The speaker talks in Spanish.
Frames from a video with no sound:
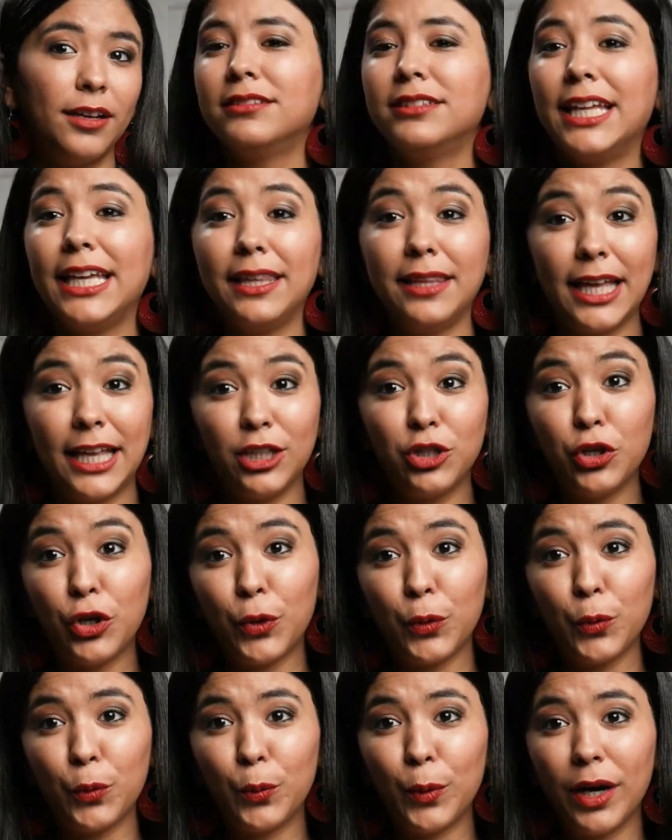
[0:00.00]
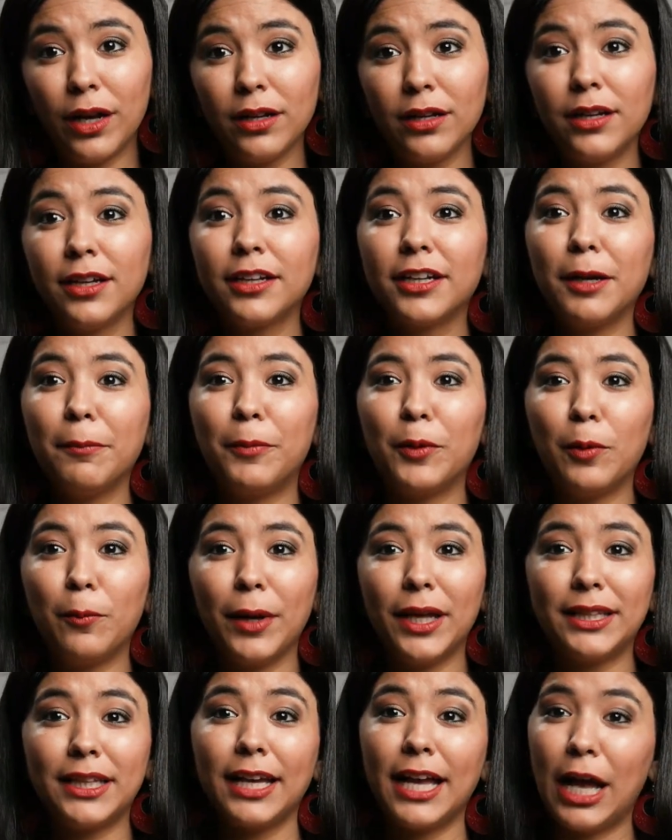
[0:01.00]
deidad yoruba que
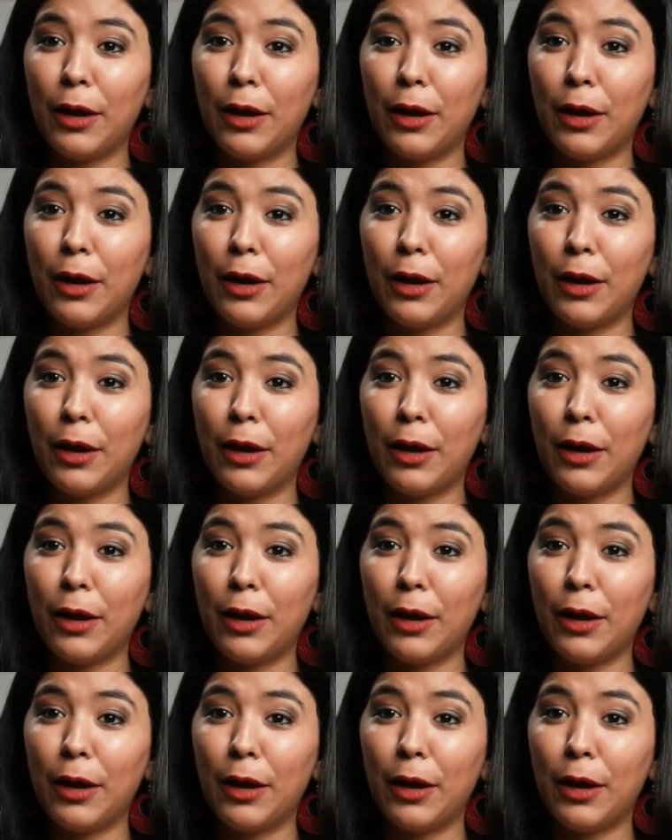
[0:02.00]
promete